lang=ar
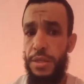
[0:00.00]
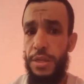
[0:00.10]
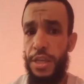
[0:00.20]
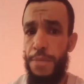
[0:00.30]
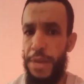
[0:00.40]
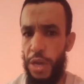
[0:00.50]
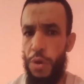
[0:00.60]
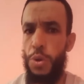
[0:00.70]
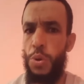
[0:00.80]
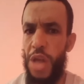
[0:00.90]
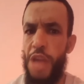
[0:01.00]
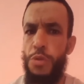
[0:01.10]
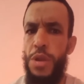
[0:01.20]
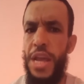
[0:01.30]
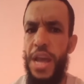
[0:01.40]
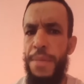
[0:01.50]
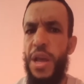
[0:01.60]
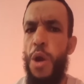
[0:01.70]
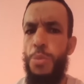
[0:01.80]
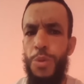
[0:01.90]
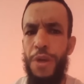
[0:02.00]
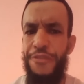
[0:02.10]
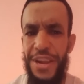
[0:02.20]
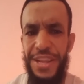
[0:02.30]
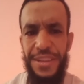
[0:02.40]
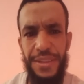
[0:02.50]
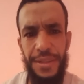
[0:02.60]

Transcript: كما كيقولوا القانون لا يحمي القوم المغفلين